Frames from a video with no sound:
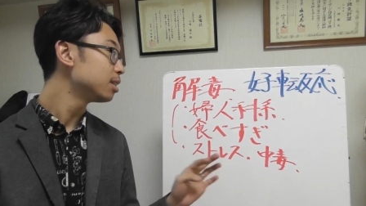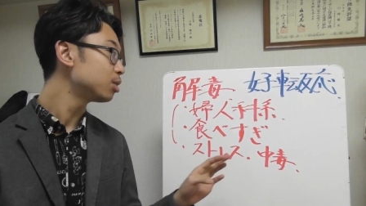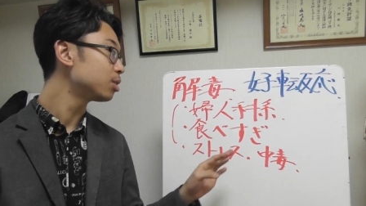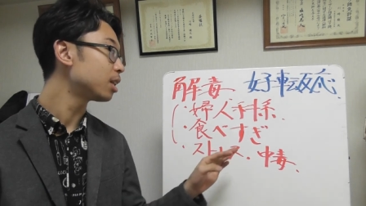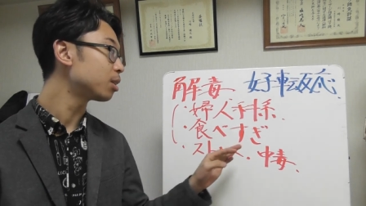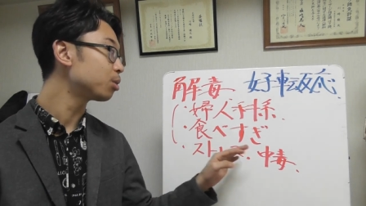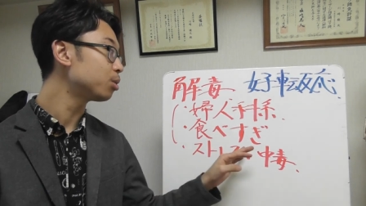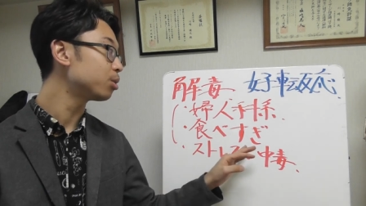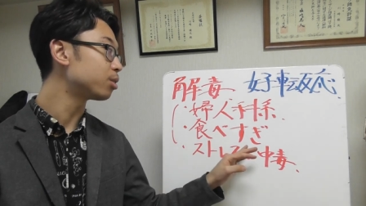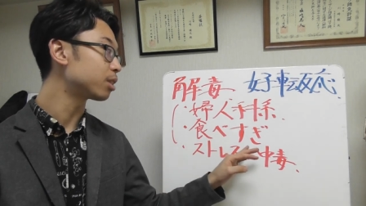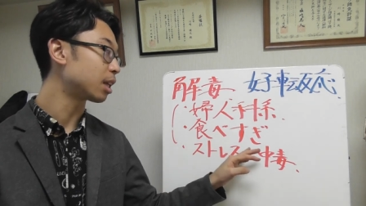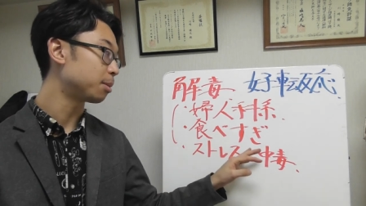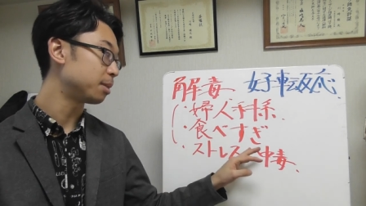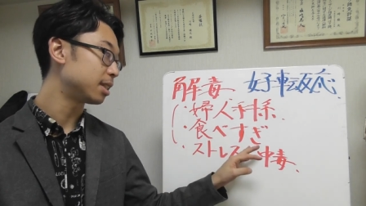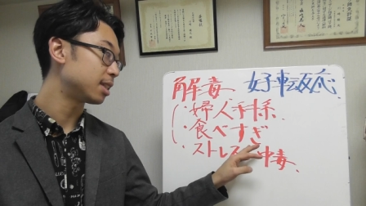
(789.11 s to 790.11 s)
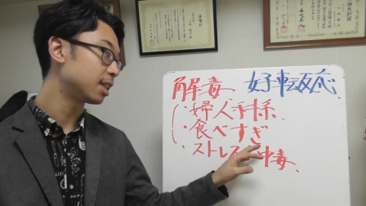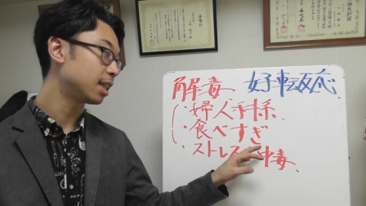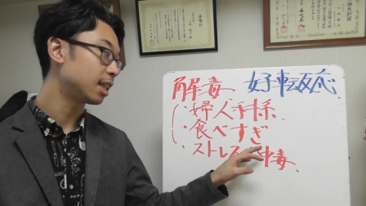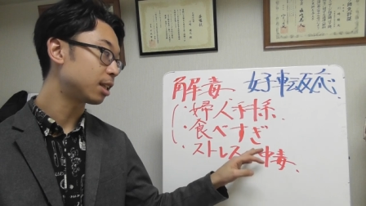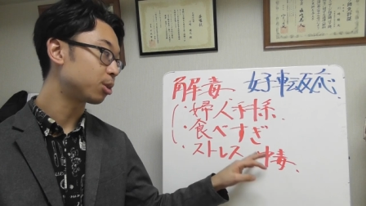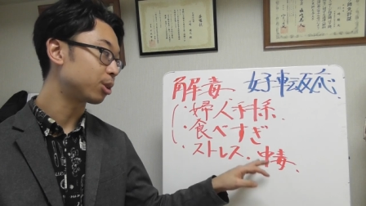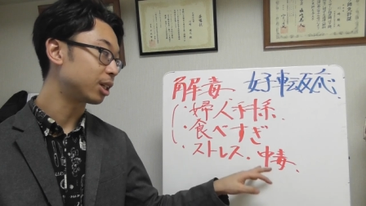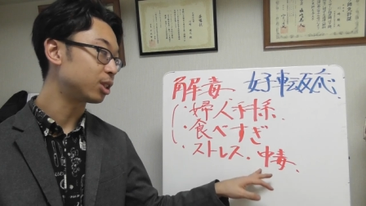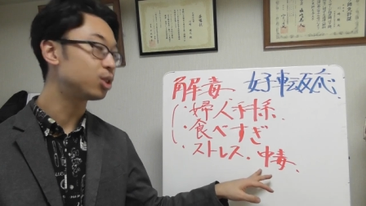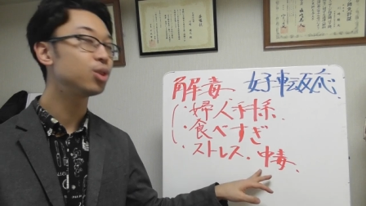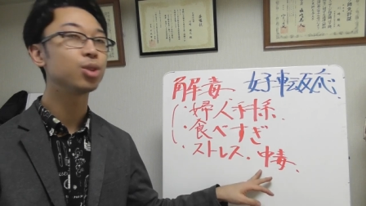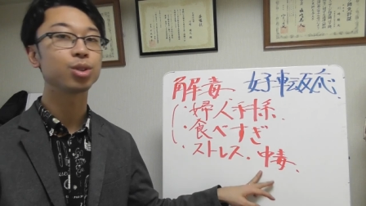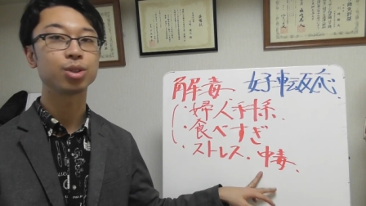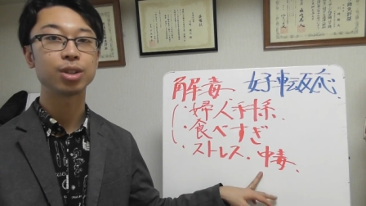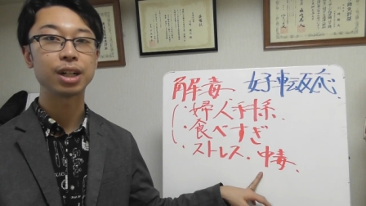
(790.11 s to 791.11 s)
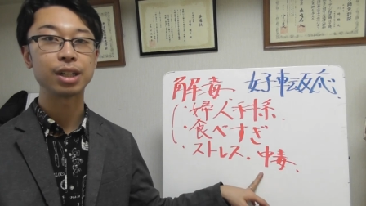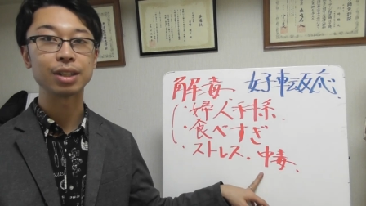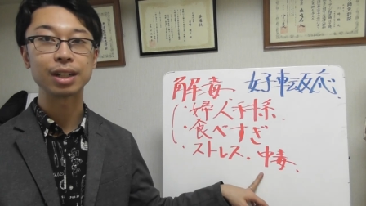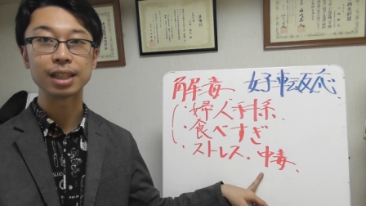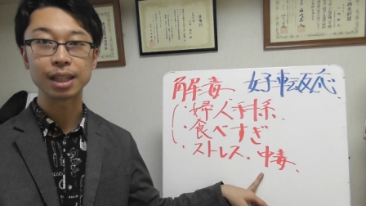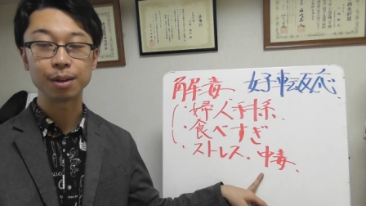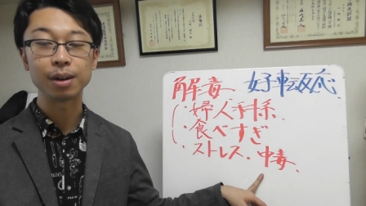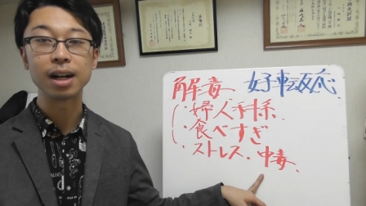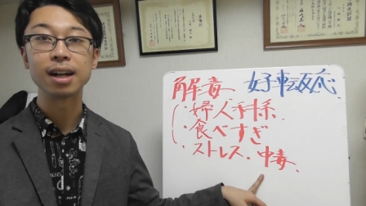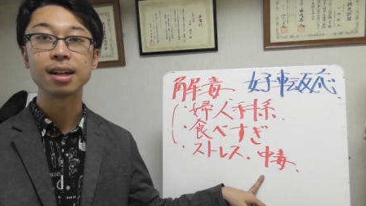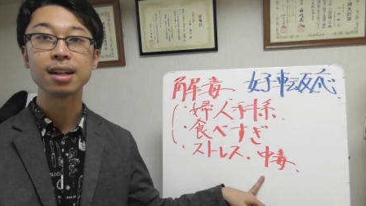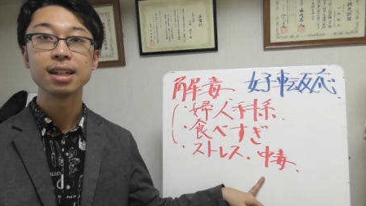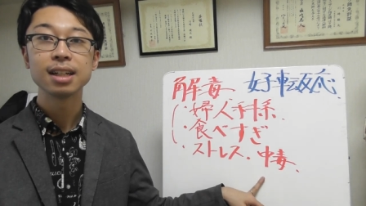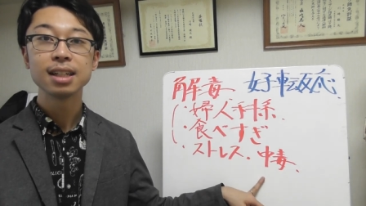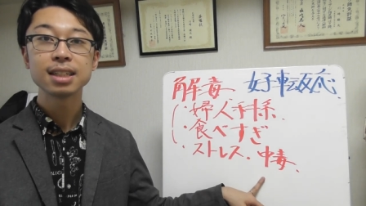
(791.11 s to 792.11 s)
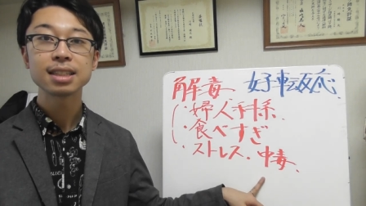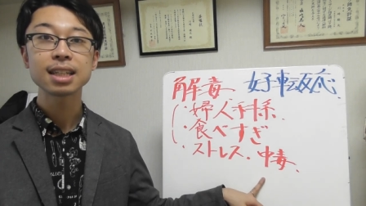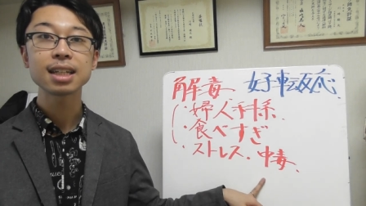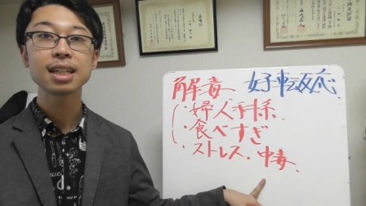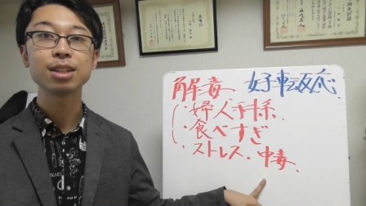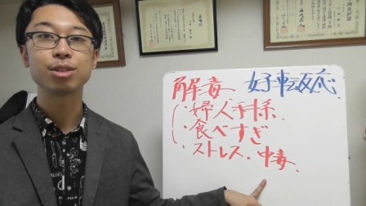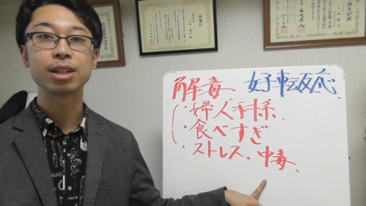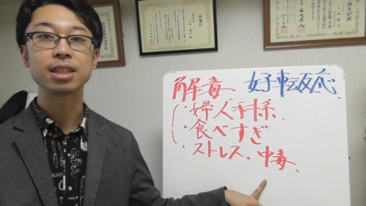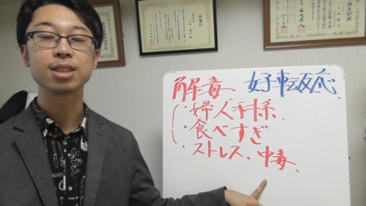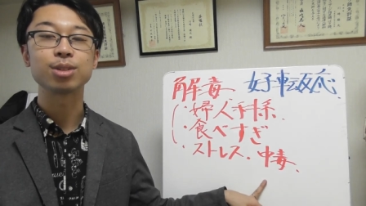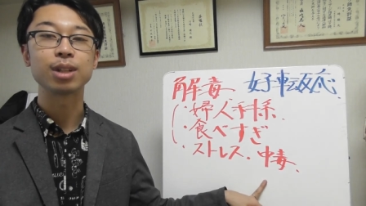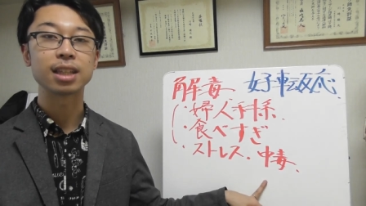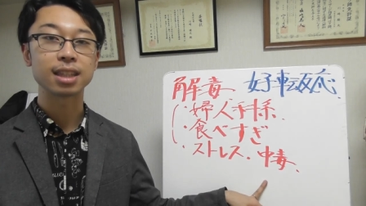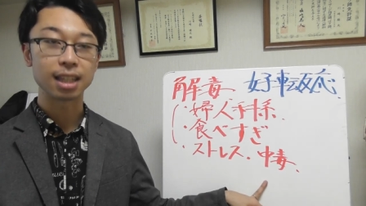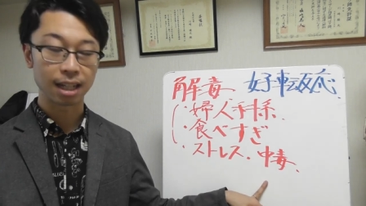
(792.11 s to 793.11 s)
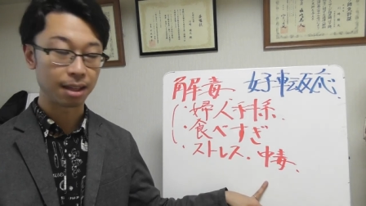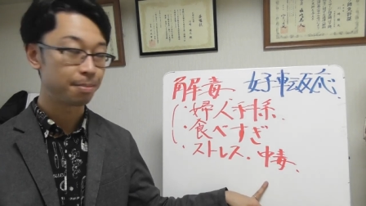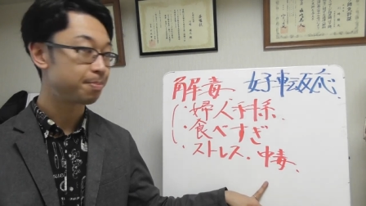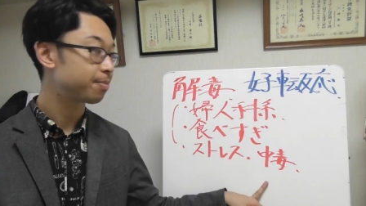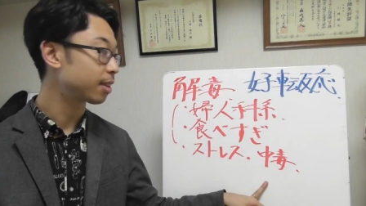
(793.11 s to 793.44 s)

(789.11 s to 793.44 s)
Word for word: そういったところの食べ過ぎだとか中毒がある方はさっきのやつをやったり、